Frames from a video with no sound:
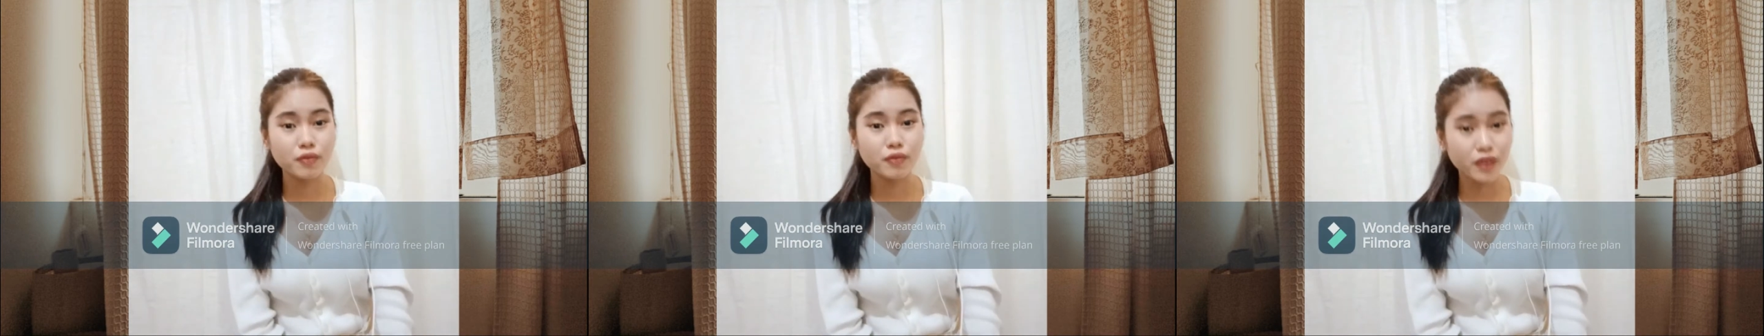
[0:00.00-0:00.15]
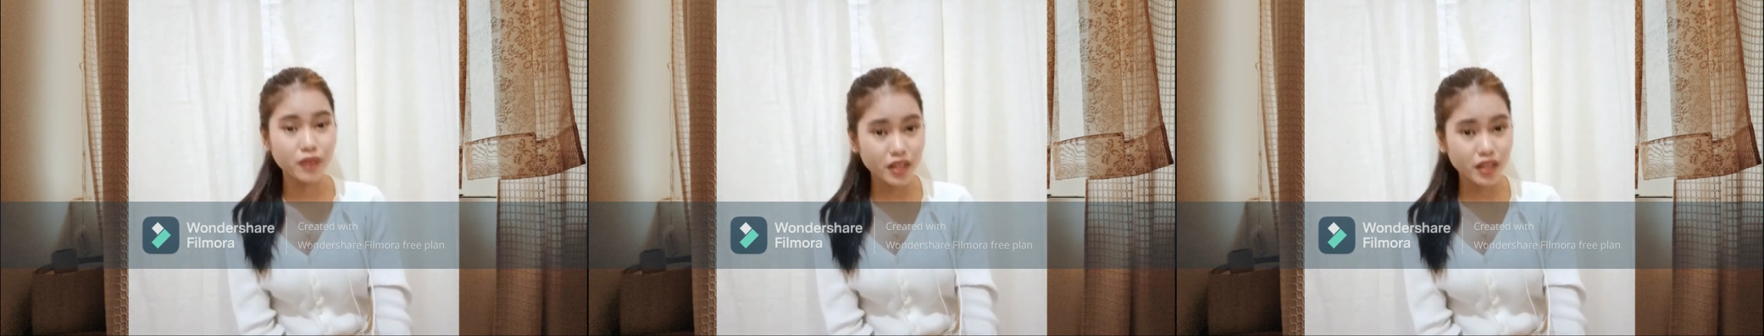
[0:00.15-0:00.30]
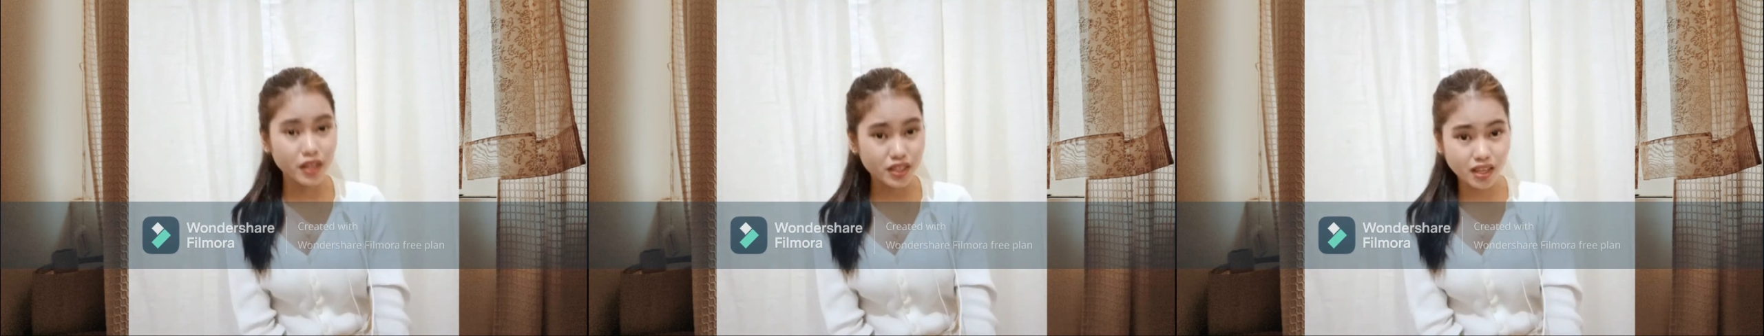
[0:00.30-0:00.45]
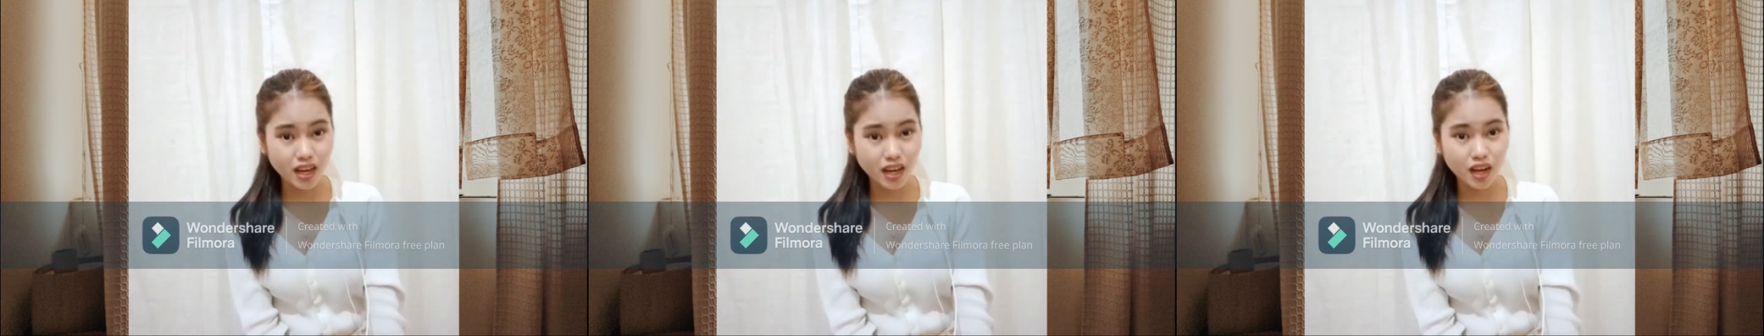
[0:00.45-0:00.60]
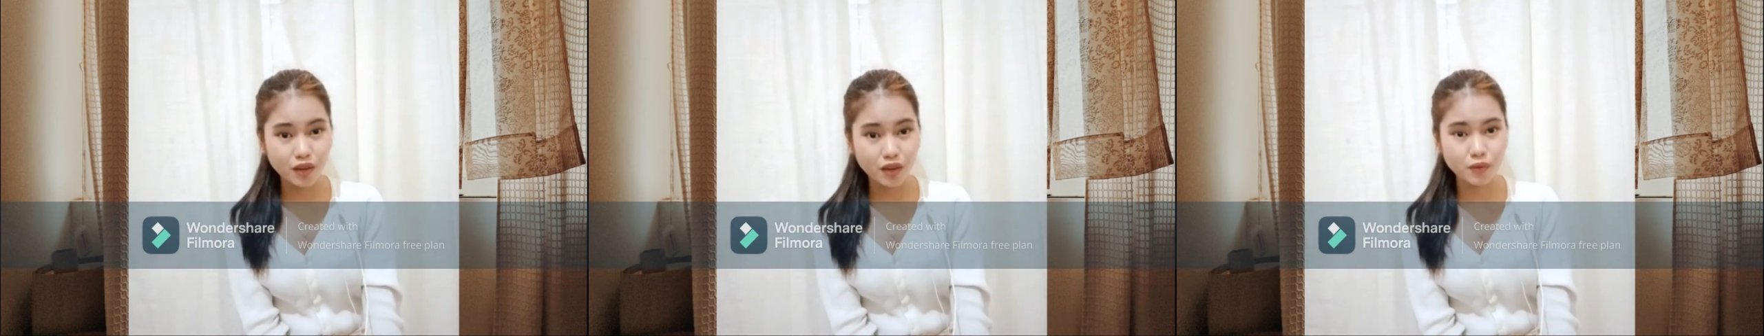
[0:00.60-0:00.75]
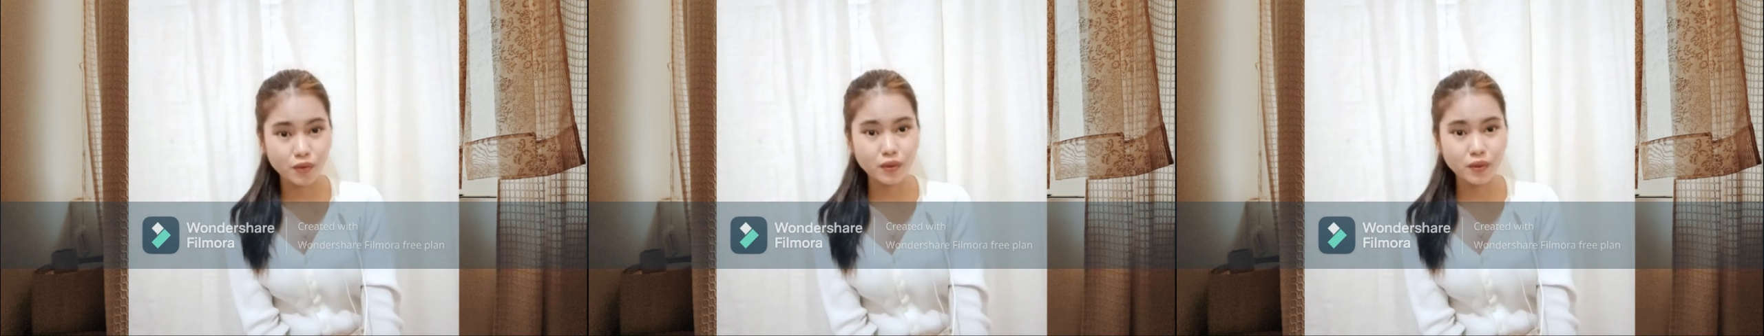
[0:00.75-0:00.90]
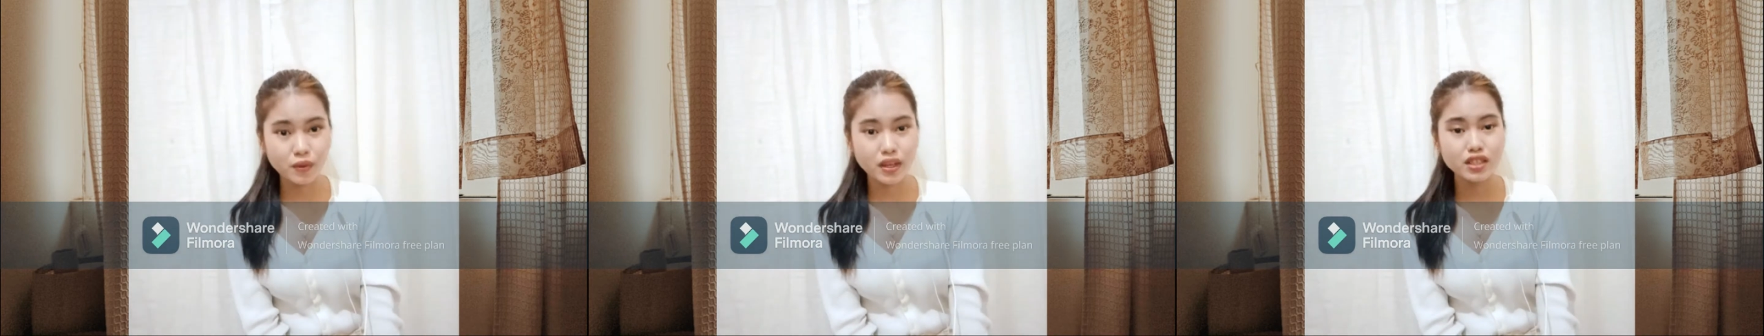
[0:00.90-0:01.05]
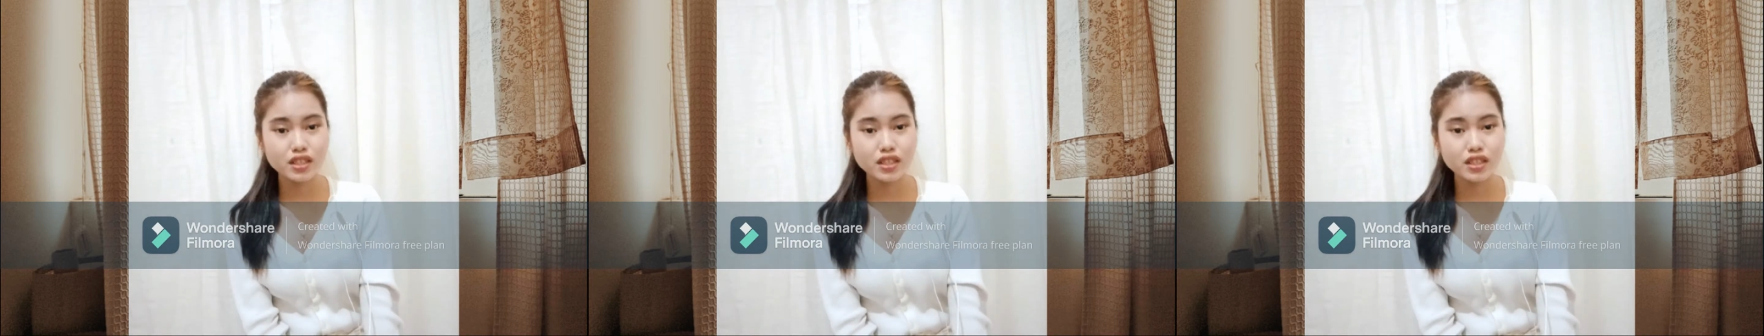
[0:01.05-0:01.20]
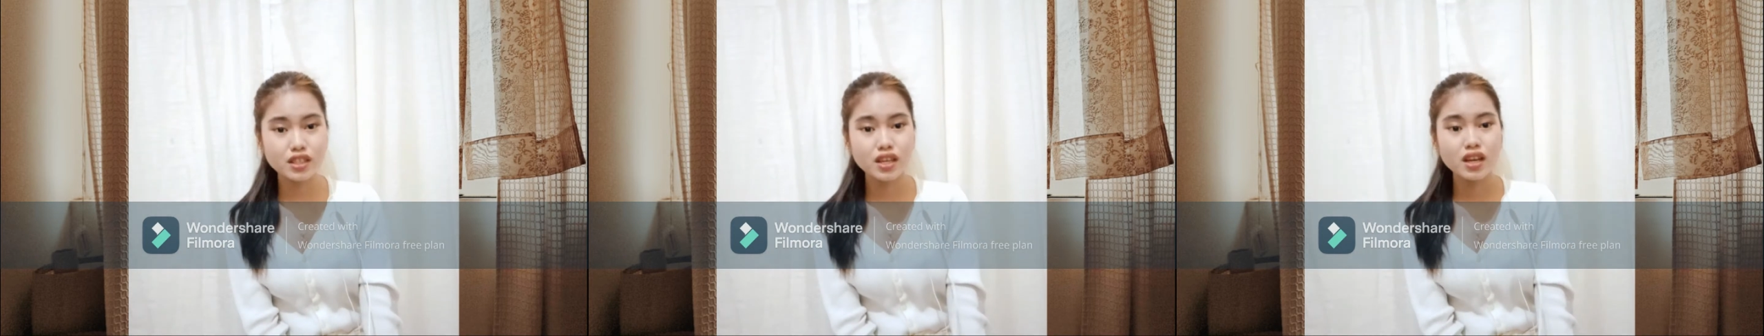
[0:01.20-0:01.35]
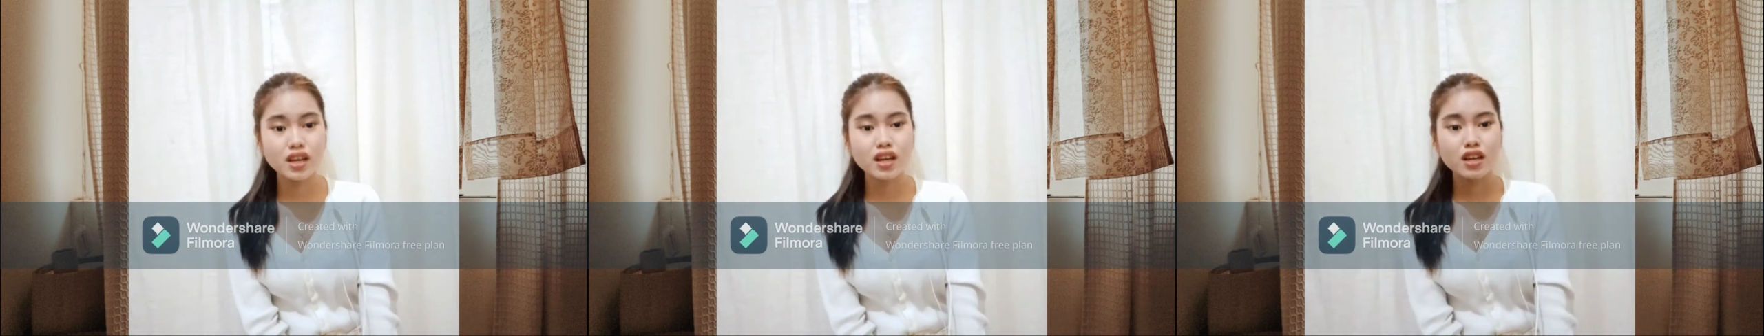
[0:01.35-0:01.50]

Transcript: French language.